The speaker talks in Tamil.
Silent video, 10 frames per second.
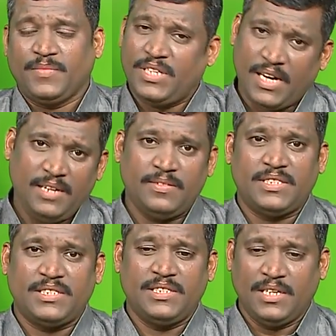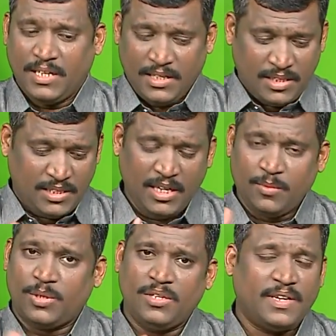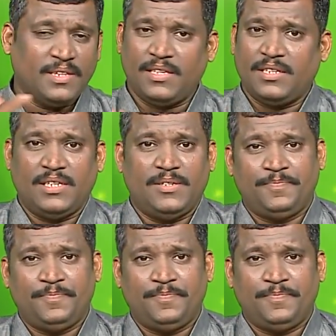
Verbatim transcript: காய வச்சு சட்டியில் போட்டு வறுத்துருங்க